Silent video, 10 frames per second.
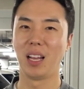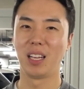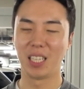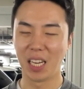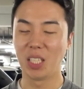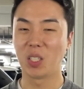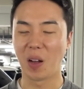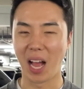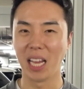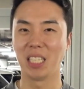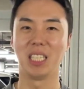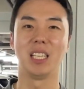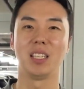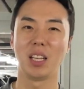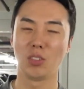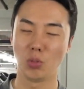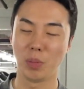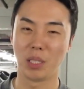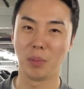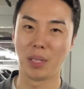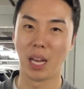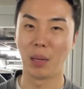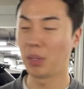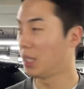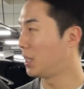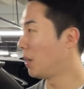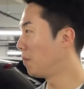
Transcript: 그랜저 아이즈 준비했습니다. 함께 하시죠.